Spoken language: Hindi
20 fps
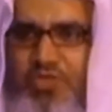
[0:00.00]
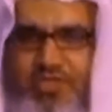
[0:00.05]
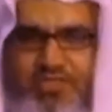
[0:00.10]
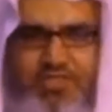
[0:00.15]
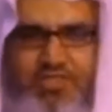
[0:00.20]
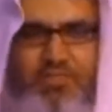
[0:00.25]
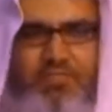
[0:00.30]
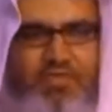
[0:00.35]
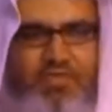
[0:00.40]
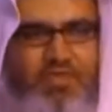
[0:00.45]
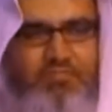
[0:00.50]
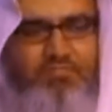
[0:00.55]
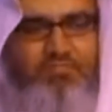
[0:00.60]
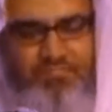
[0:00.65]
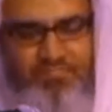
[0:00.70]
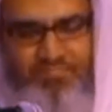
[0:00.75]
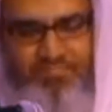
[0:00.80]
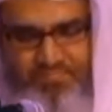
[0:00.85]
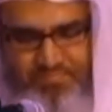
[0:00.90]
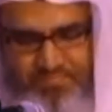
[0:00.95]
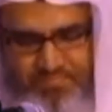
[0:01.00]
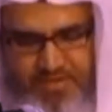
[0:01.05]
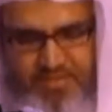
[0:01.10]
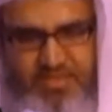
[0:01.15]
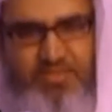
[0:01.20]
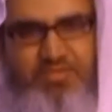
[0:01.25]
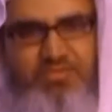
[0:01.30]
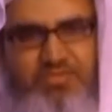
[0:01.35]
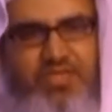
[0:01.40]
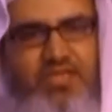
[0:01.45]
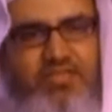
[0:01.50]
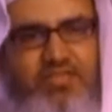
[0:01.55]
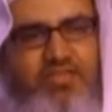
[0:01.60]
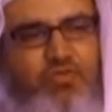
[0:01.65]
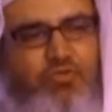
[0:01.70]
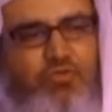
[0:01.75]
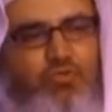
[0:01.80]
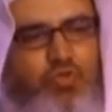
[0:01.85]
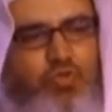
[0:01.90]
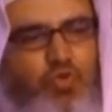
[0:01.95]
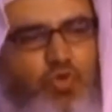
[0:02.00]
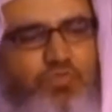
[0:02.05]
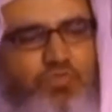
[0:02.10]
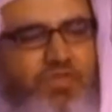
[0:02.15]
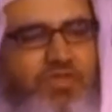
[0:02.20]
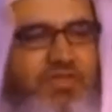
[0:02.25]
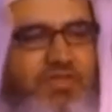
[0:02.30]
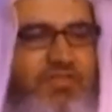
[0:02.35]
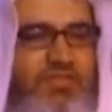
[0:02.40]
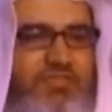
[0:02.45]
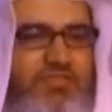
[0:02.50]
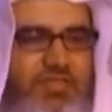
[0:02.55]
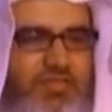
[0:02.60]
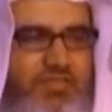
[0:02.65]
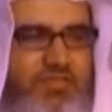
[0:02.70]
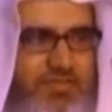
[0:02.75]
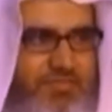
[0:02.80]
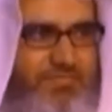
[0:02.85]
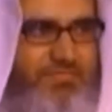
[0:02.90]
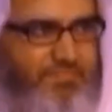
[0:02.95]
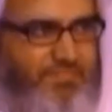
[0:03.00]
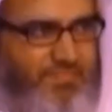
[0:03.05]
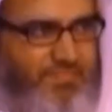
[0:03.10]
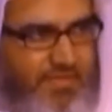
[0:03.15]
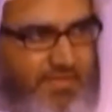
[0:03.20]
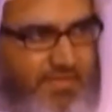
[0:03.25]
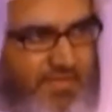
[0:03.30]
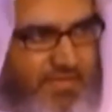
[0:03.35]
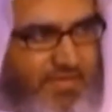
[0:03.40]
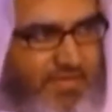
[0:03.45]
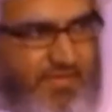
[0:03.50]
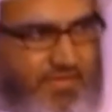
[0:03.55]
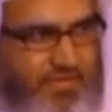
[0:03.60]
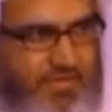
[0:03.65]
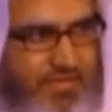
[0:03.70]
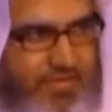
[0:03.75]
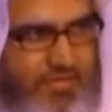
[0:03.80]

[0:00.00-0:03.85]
शुकूक और शुबहात से दिल तंग हो, हो चुका है